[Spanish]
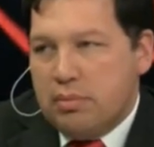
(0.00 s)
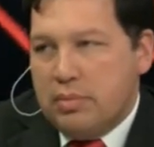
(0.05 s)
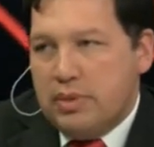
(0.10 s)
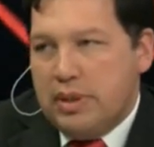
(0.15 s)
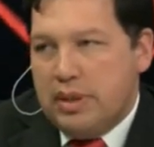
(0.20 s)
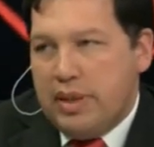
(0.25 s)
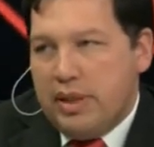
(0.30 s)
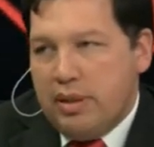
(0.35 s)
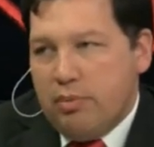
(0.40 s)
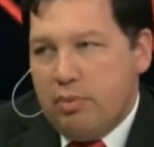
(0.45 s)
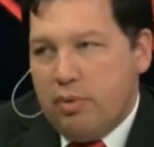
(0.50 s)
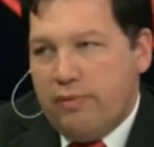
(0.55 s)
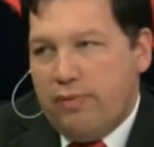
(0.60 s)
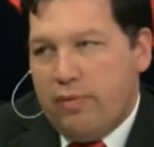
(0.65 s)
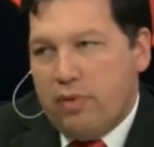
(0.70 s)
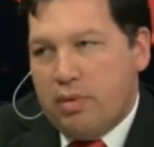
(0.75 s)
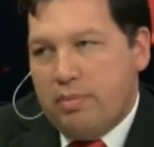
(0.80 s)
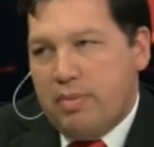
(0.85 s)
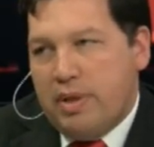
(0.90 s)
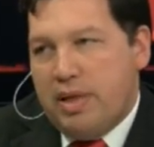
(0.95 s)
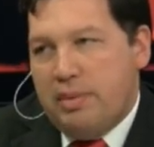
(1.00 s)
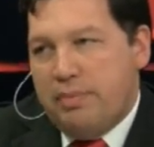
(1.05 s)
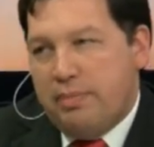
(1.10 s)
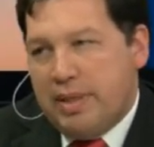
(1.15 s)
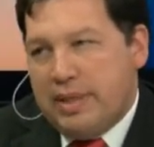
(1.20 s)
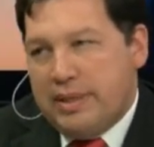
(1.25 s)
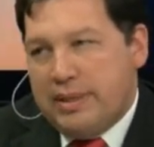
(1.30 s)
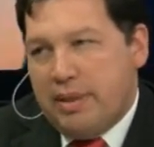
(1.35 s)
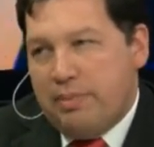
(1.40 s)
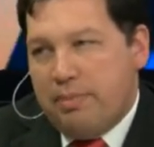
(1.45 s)
le dimos forma a la
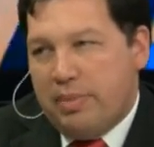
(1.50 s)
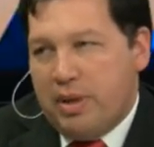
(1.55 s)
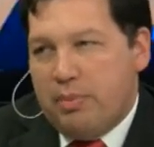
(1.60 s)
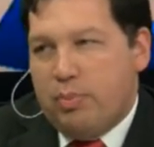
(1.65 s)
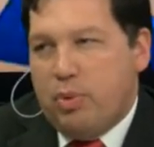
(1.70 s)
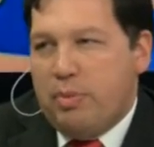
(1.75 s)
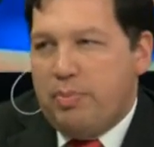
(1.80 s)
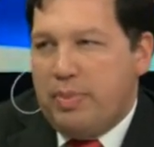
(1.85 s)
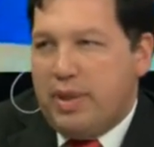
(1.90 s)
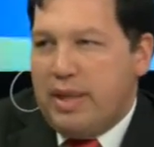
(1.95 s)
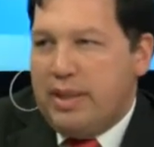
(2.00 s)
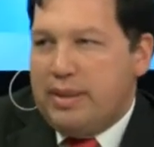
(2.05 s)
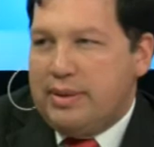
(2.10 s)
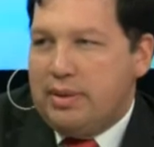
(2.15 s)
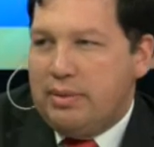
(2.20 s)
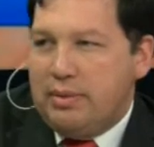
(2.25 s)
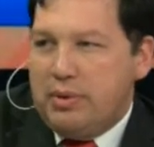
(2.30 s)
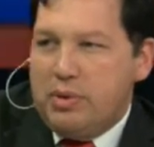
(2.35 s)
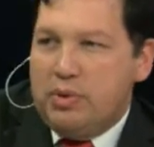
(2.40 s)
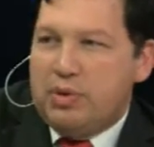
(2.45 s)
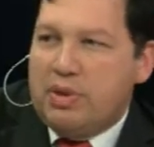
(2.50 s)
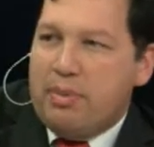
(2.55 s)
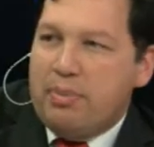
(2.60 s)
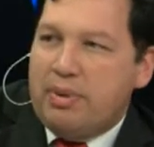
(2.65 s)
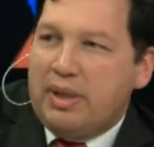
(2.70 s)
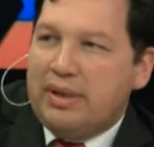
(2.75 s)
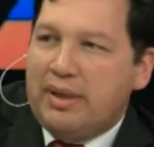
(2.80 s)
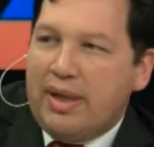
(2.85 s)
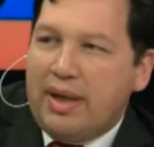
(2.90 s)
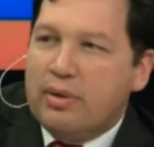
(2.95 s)
empresa para poder pagar el servicio ya
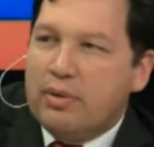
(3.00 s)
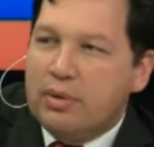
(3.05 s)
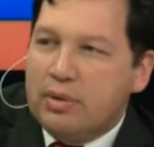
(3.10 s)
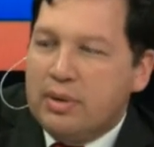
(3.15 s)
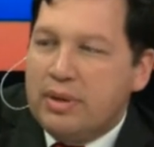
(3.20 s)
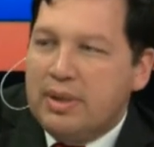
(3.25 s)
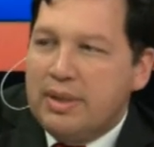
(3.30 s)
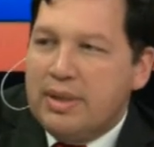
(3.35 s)
prestado